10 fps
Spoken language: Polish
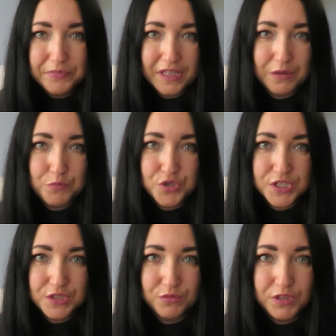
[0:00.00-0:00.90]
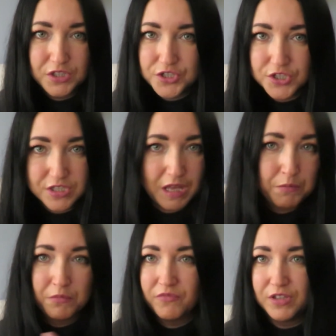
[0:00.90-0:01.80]
mm, przesyłki gdzieś
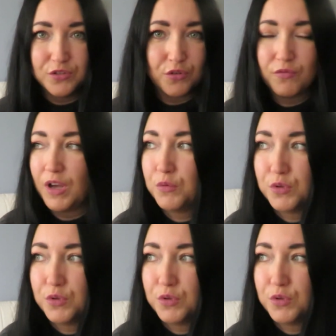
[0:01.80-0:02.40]
tam wędrowały